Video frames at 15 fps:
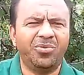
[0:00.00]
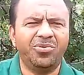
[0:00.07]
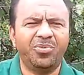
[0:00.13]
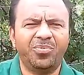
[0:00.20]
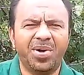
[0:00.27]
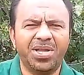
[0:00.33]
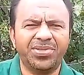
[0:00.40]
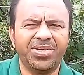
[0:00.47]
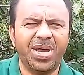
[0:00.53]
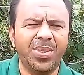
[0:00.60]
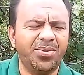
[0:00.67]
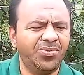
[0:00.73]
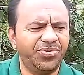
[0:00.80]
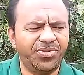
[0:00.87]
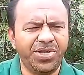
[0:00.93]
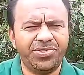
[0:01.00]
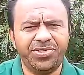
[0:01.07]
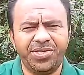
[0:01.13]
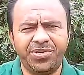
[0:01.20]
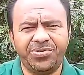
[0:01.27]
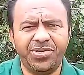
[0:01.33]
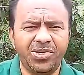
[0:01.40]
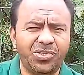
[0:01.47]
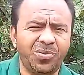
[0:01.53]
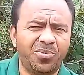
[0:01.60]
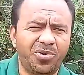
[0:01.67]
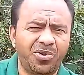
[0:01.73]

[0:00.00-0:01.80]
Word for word: no passado, não sei se, se isso